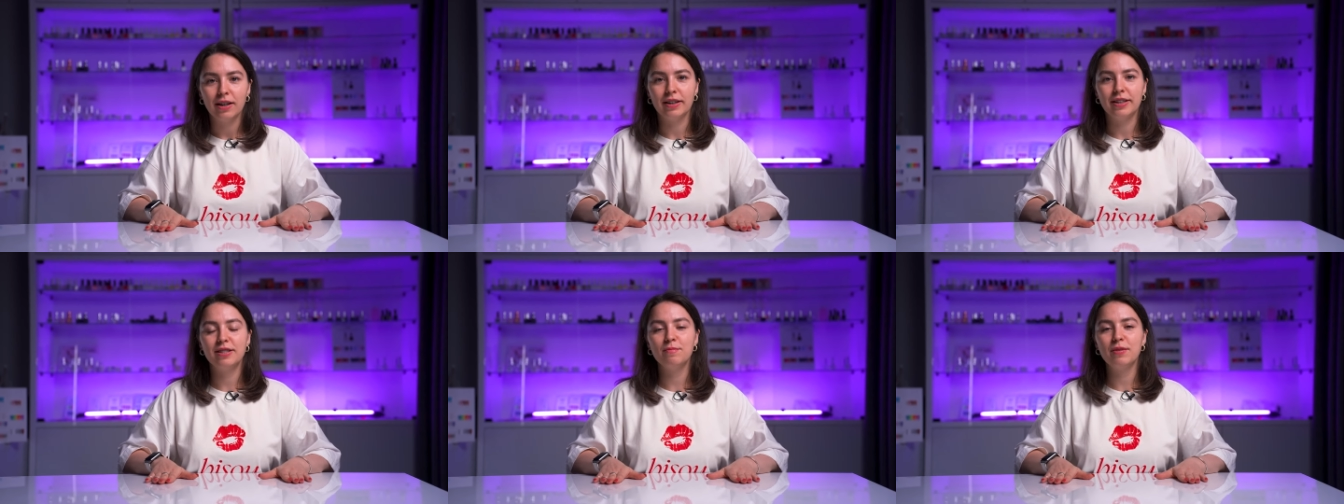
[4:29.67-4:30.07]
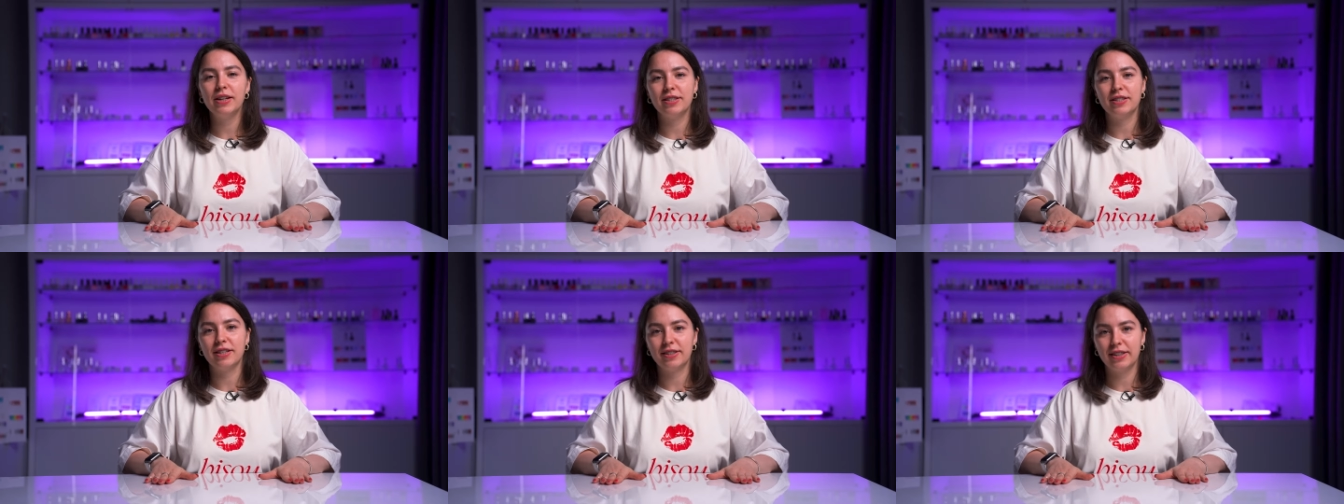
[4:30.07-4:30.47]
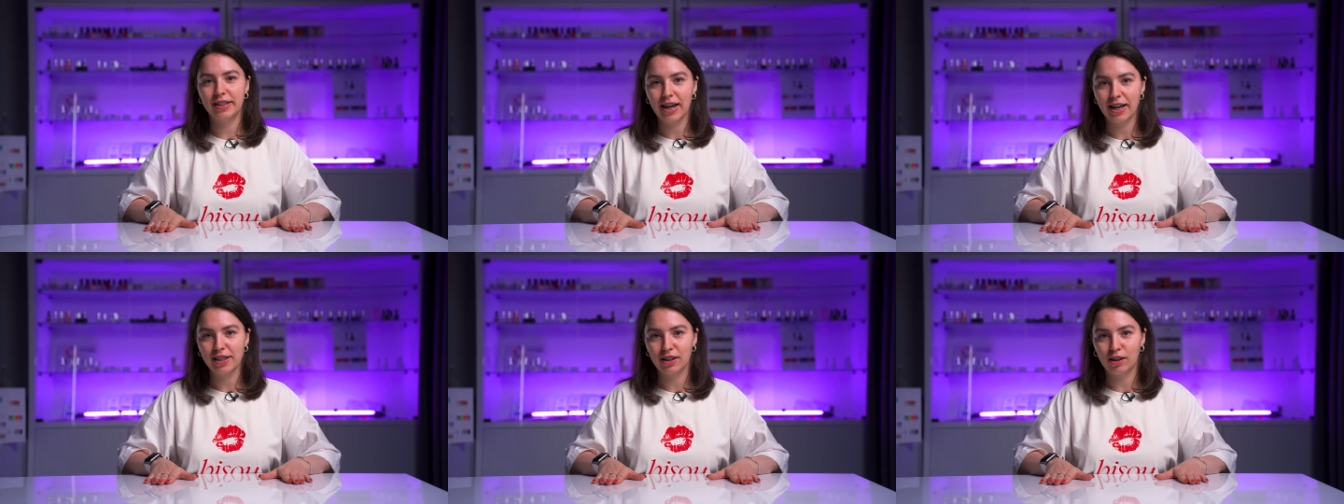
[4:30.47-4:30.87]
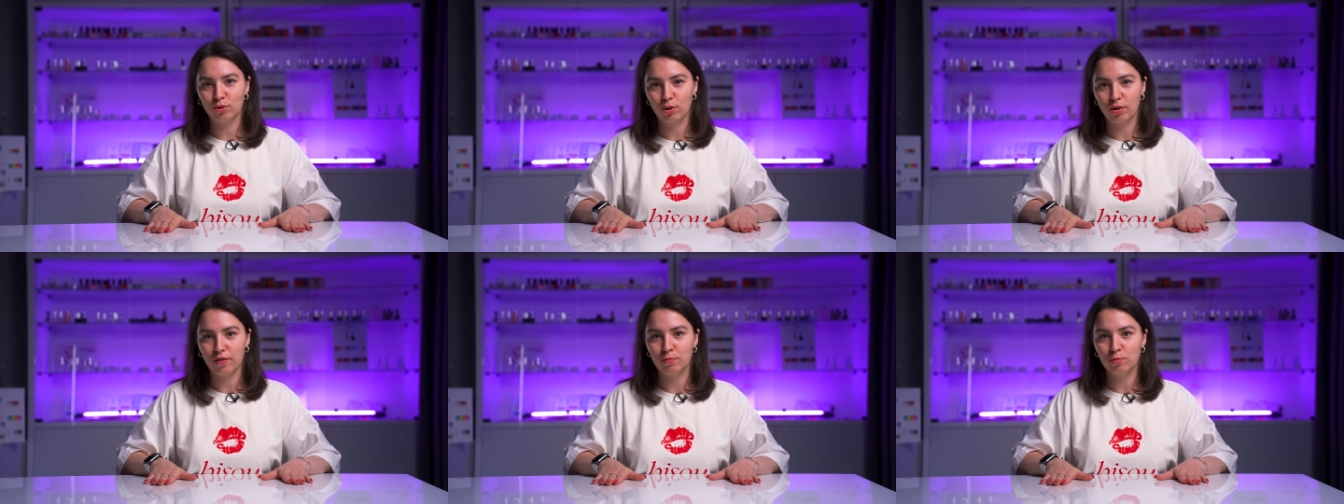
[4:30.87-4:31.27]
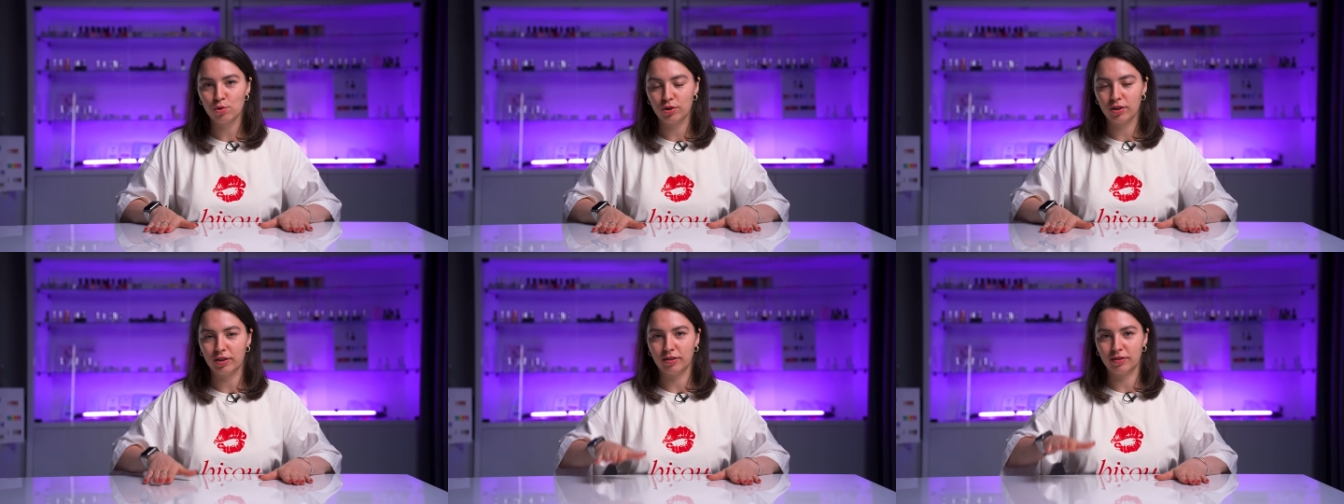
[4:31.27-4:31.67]
измерить расстояние, которое вам
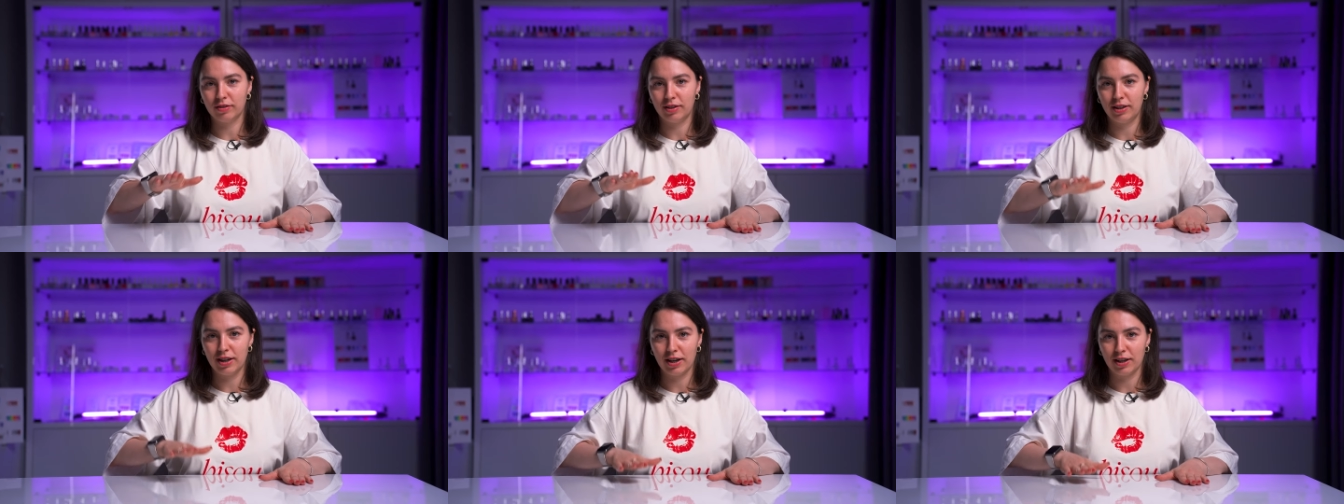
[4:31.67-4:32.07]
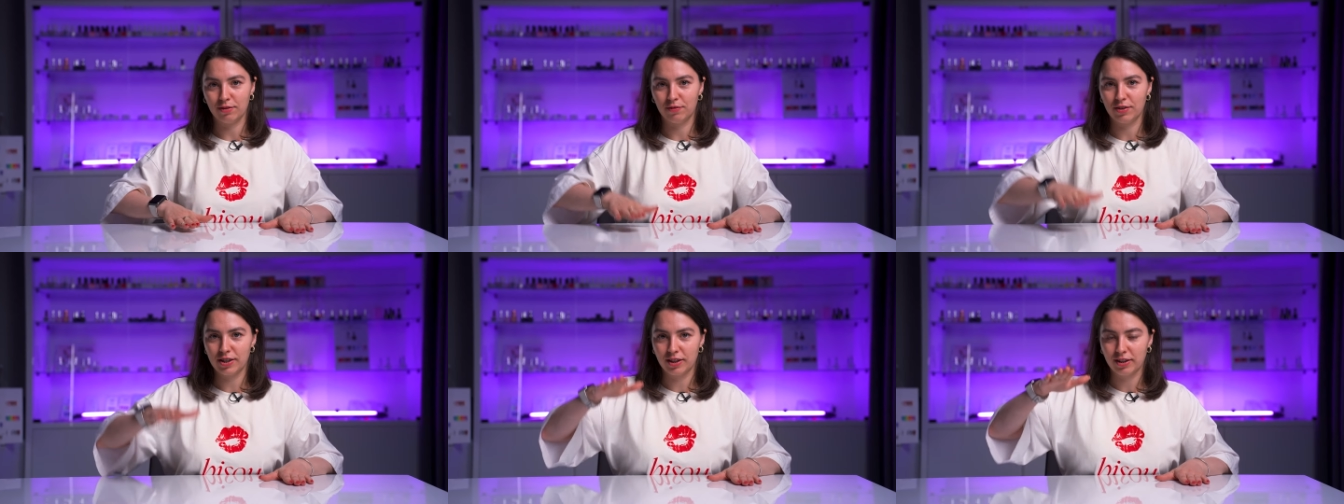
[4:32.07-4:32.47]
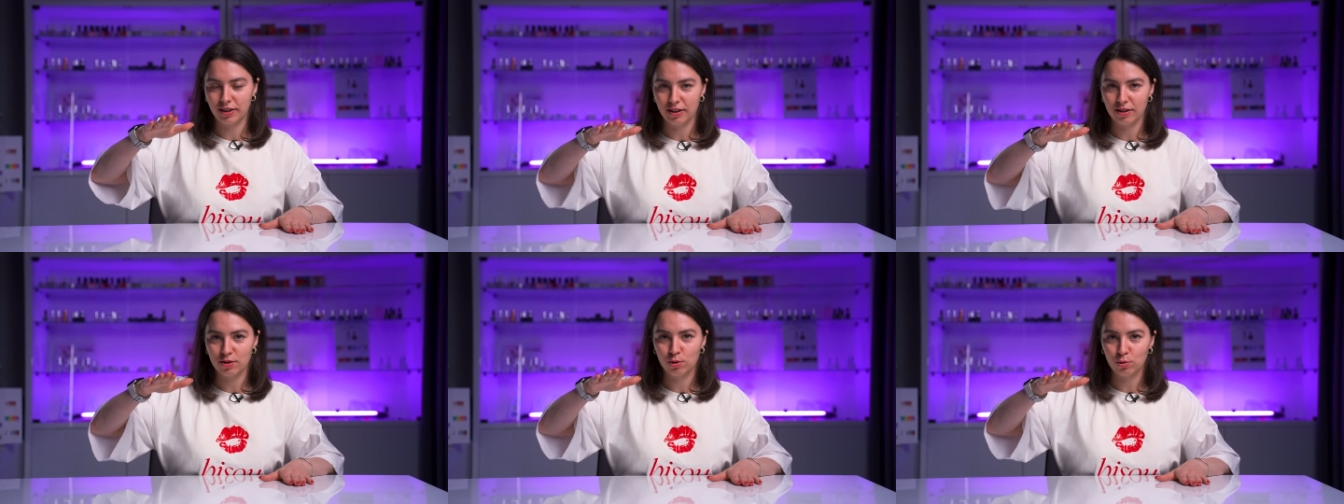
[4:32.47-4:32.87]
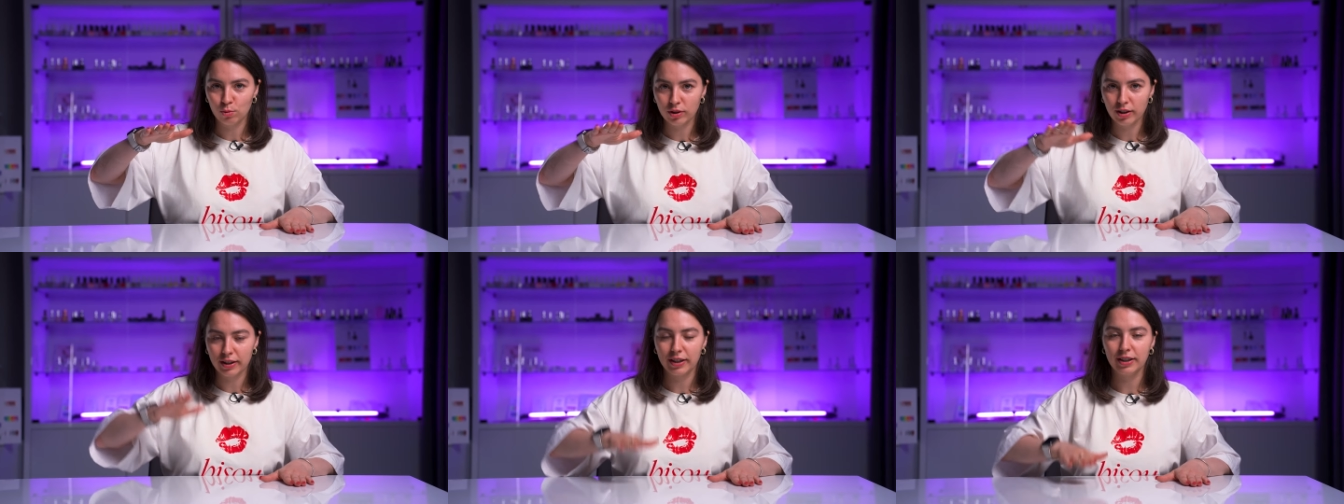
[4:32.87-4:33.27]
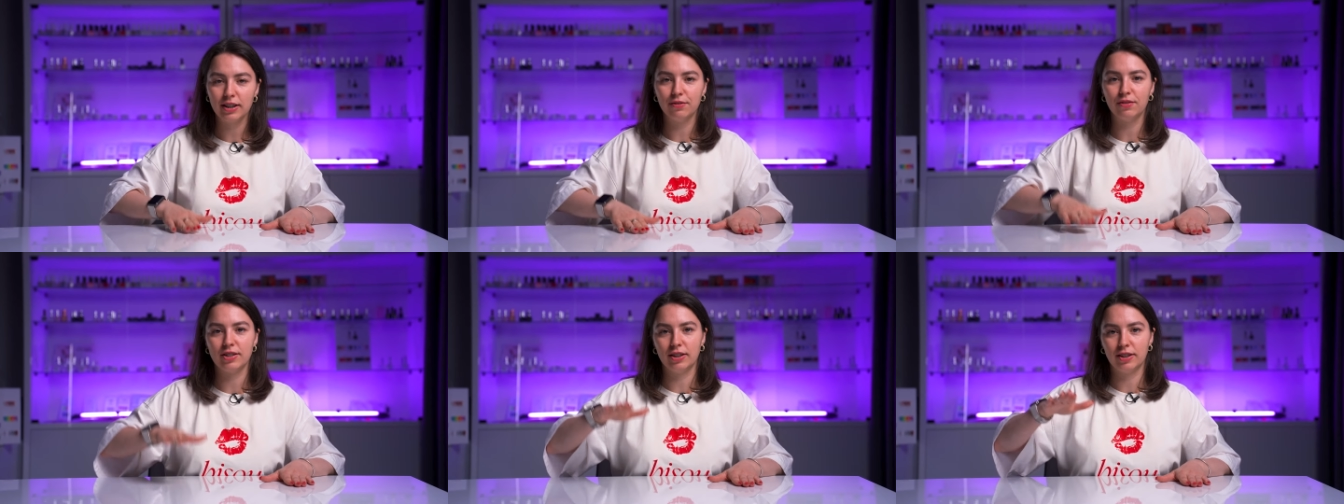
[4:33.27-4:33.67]
нужно для высоты стула и
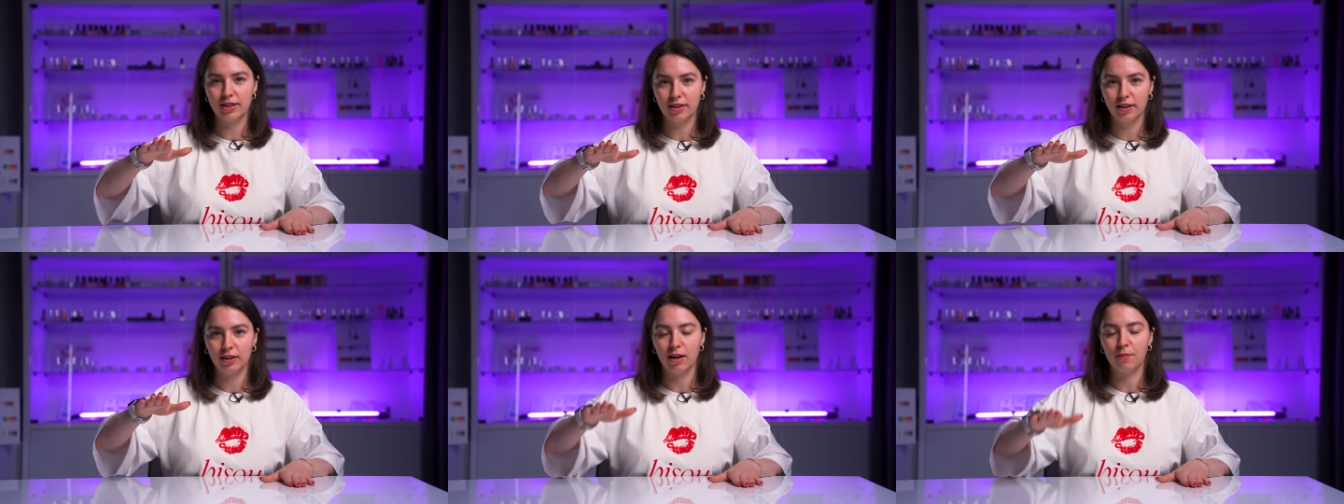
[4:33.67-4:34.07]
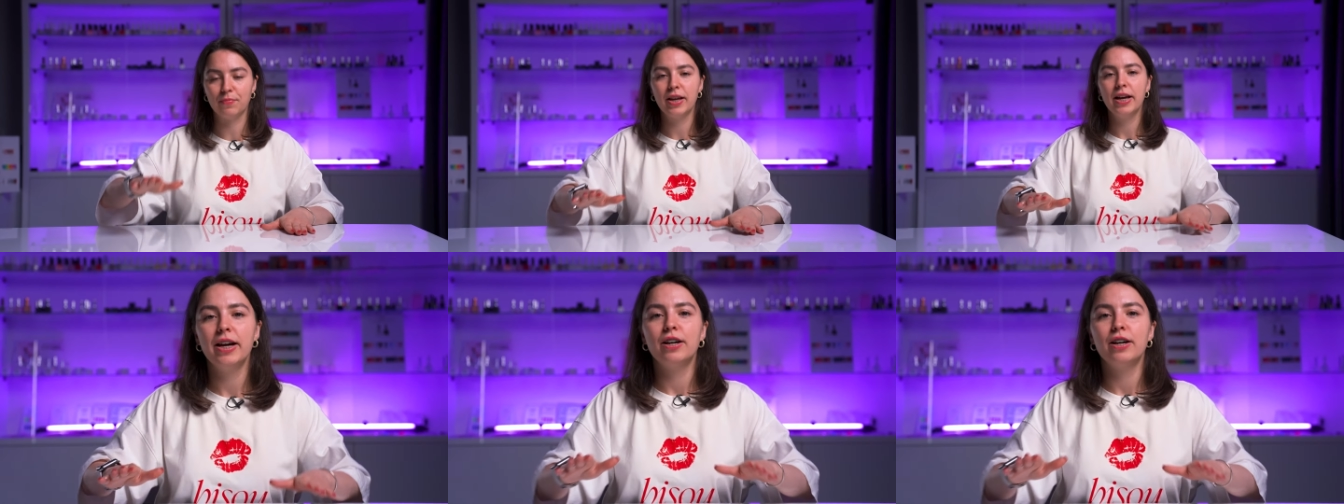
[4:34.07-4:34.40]
для высоты стола.